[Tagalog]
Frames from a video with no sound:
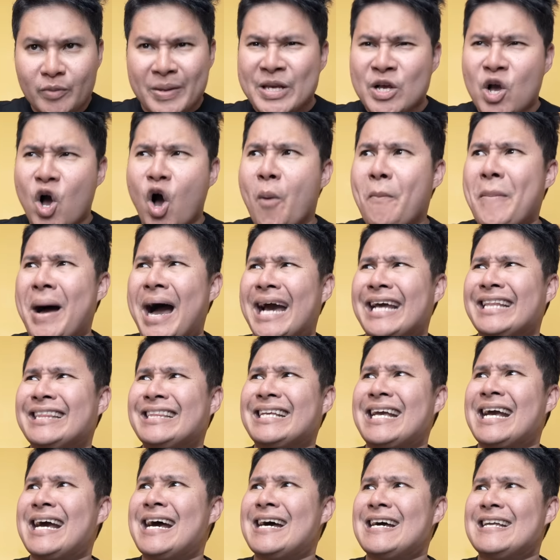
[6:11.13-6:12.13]
Domingo, bakit
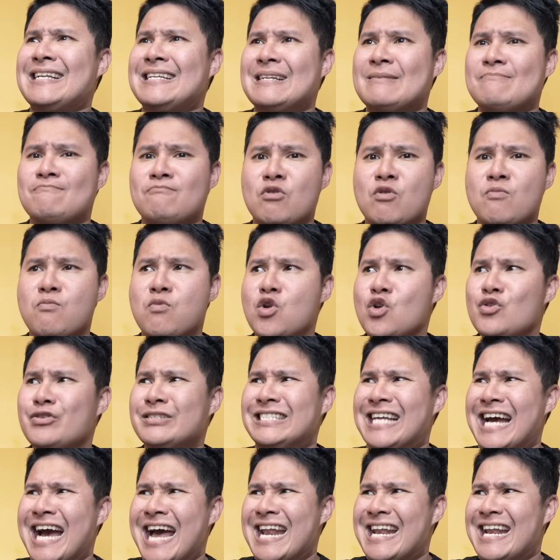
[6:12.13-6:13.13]
ka nagbubulong
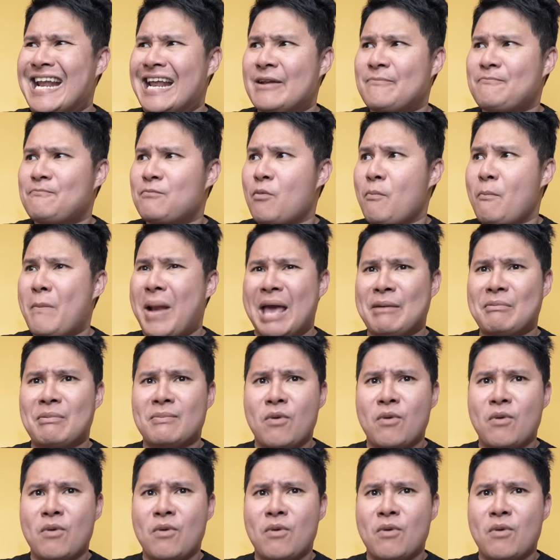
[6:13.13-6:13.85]
dyan? Anong problema